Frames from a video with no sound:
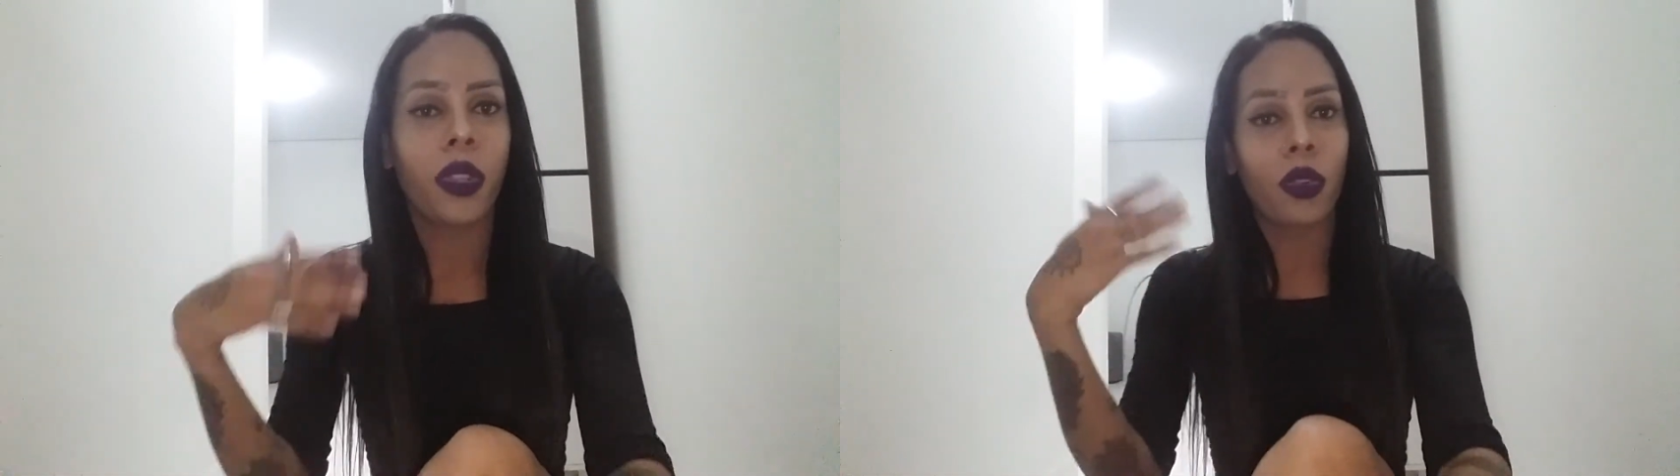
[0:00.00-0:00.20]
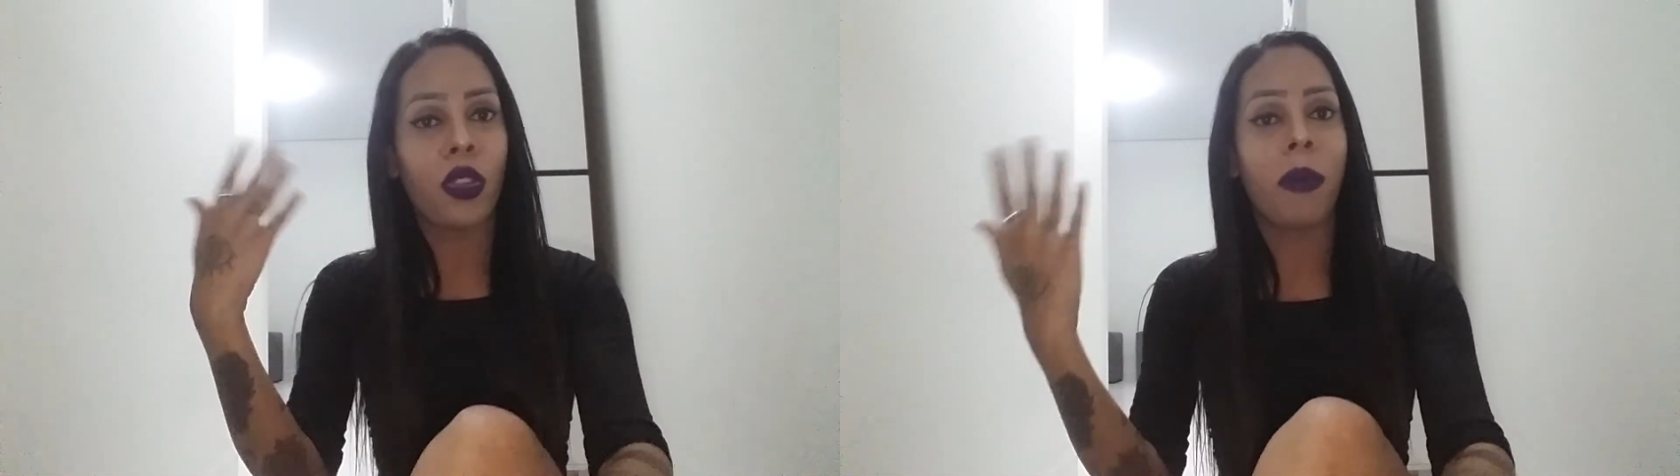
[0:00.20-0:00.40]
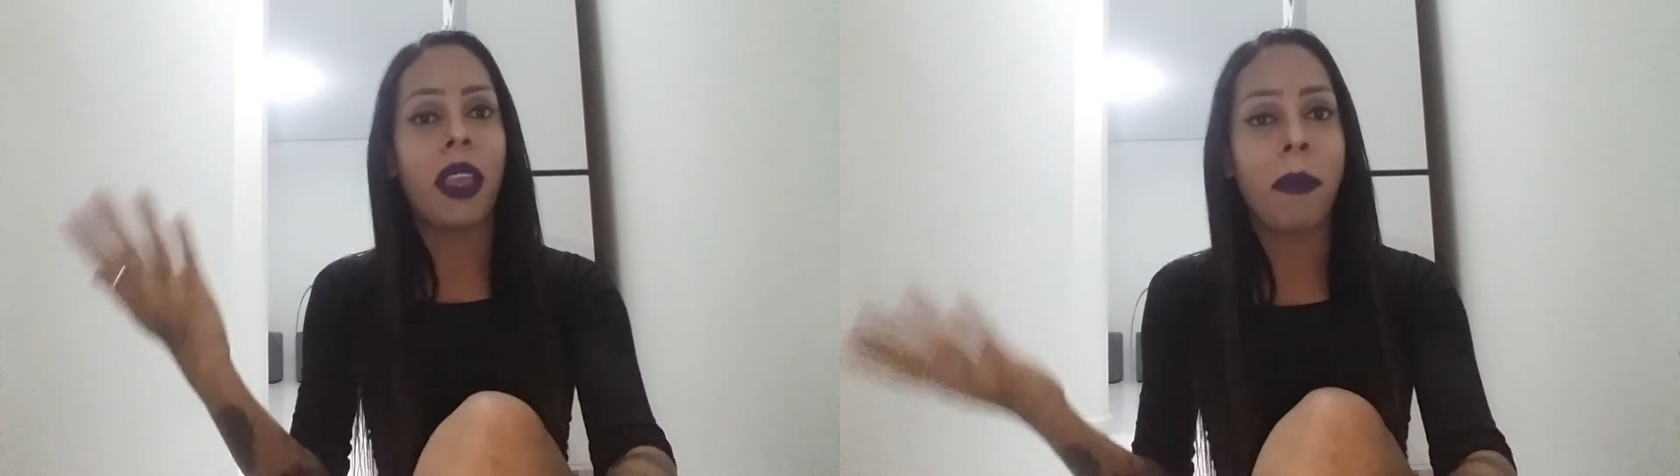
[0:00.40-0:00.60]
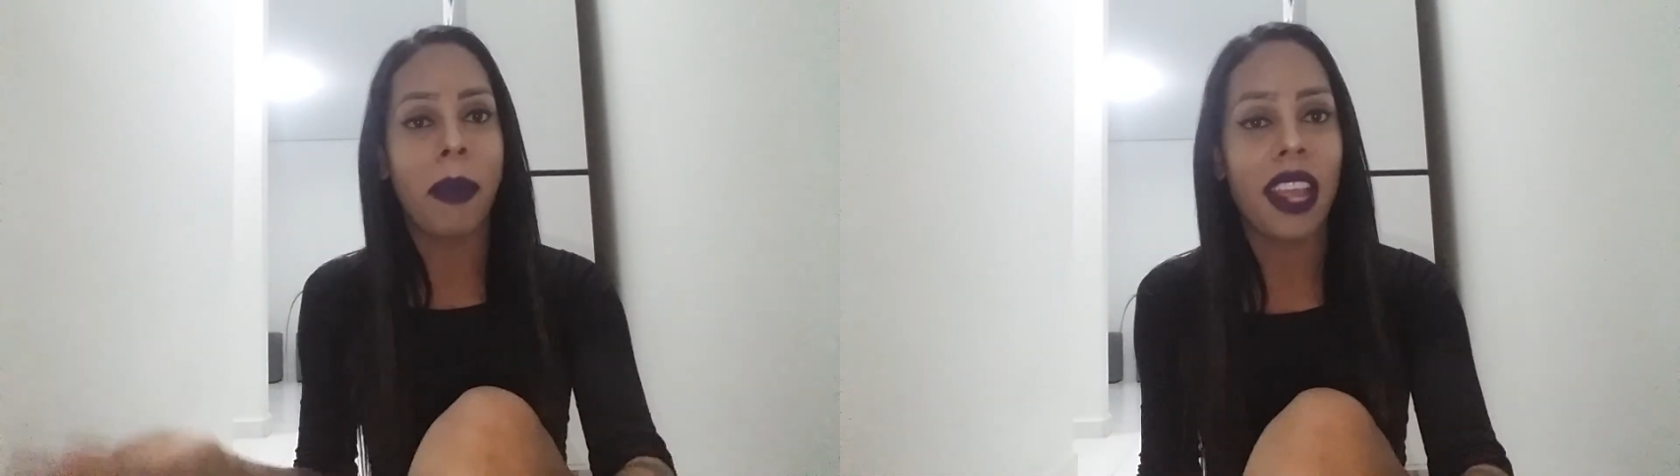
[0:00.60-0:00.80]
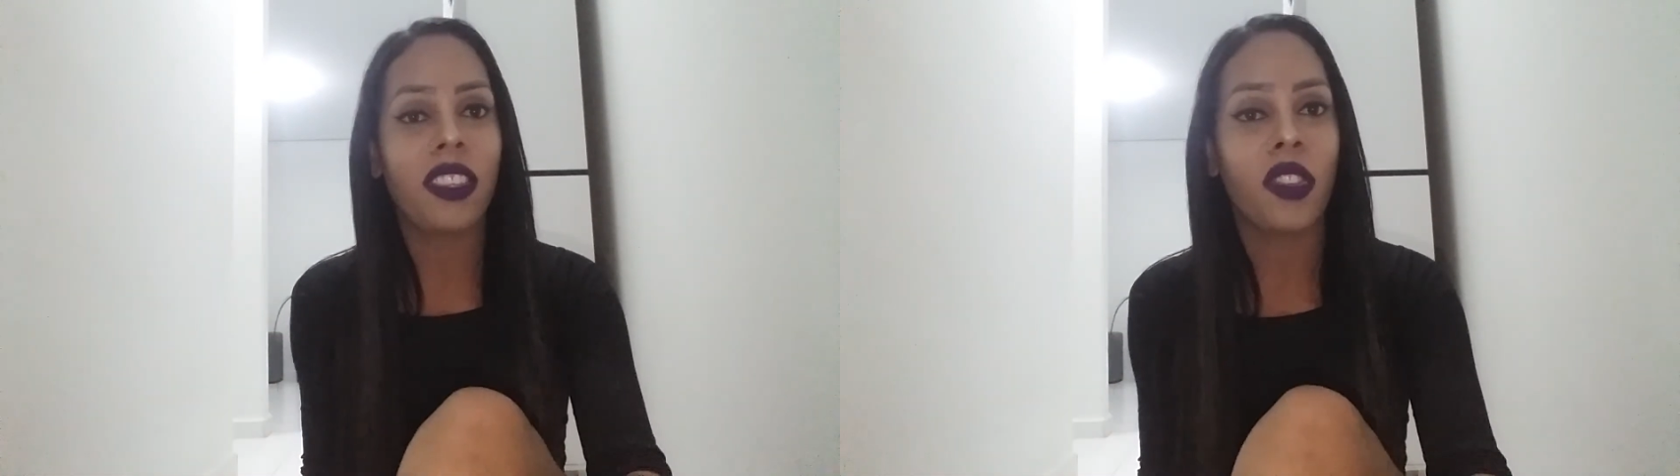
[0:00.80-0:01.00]
Os homens que
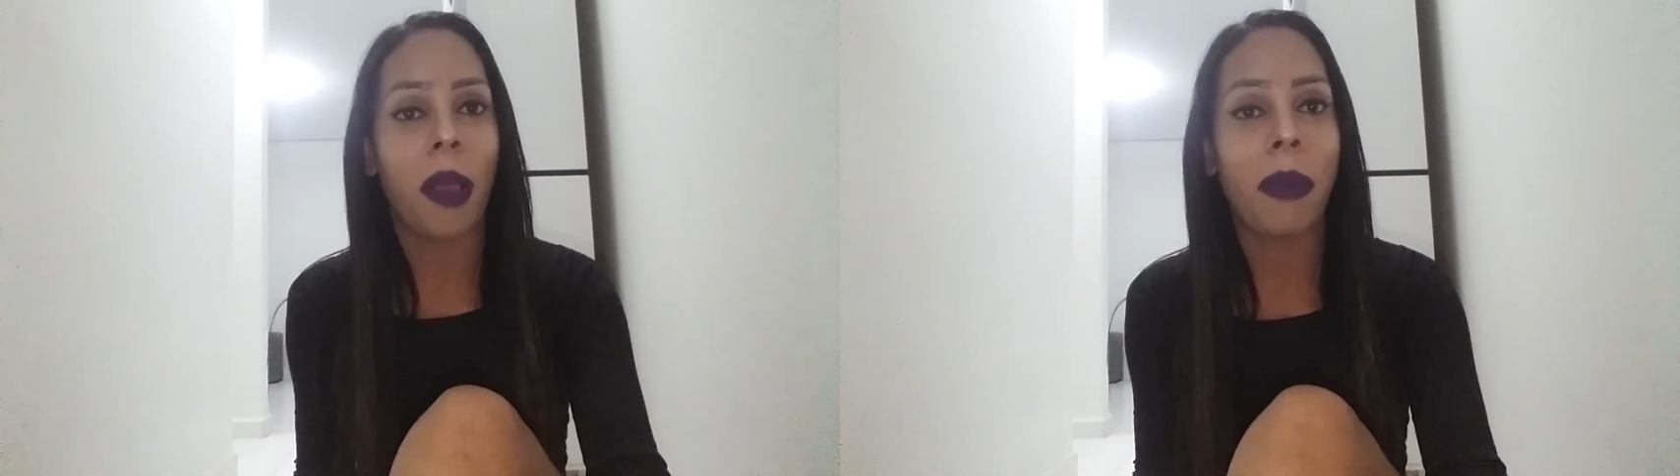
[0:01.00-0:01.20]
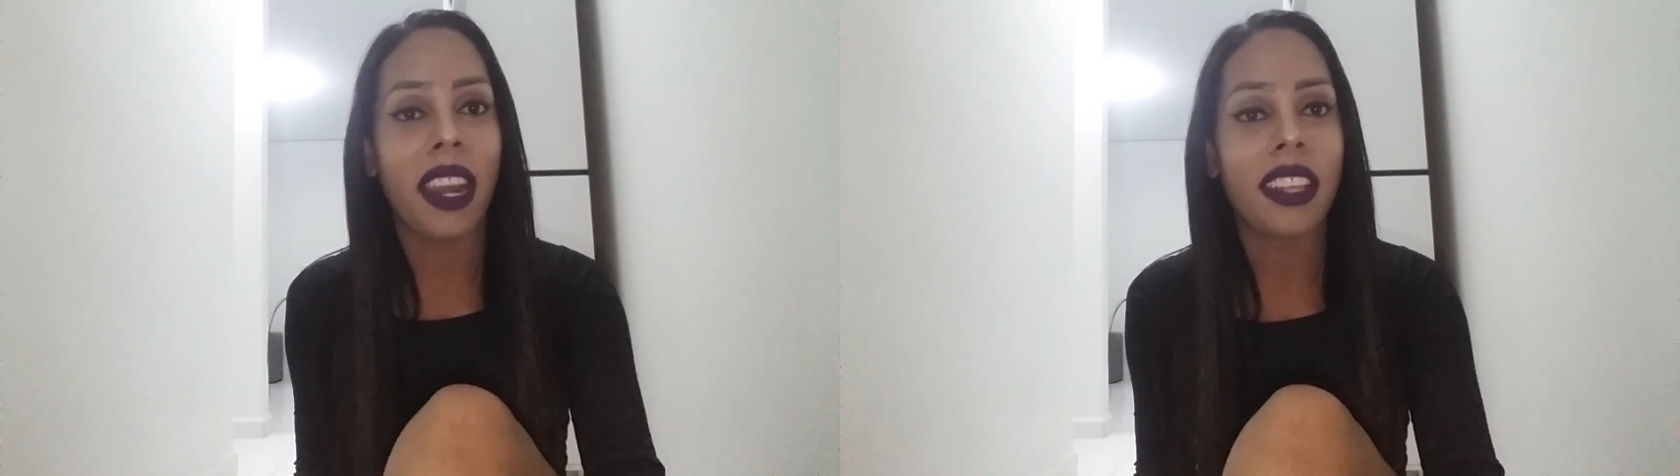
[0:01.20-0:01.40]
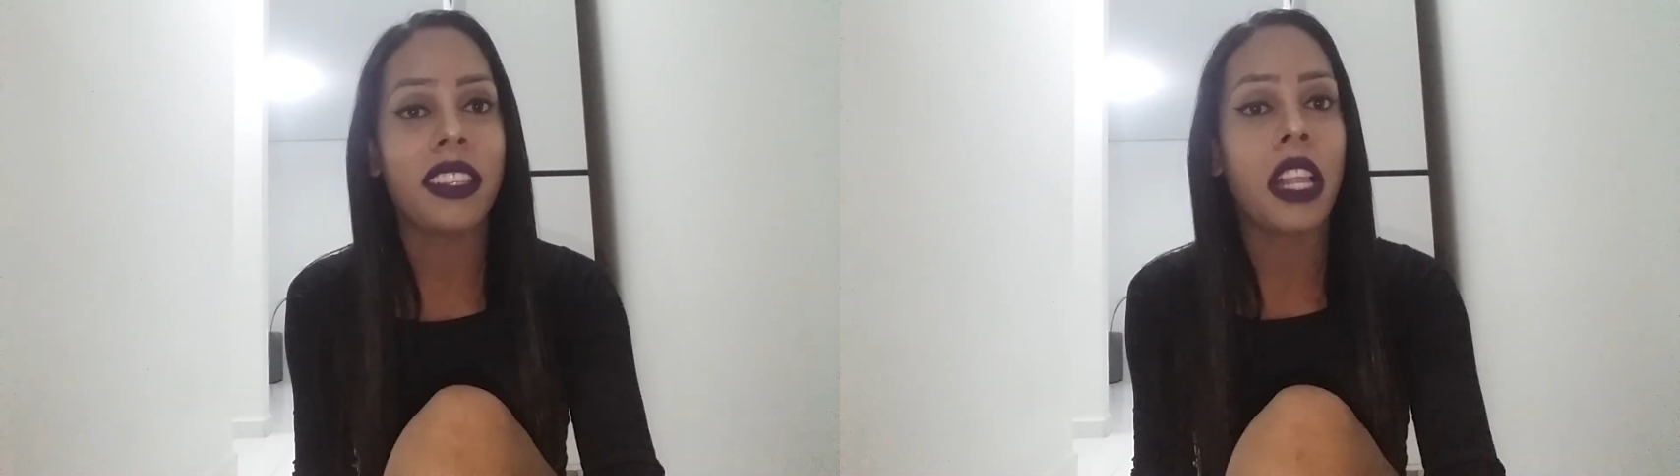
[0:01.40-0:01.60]
prestam só aparece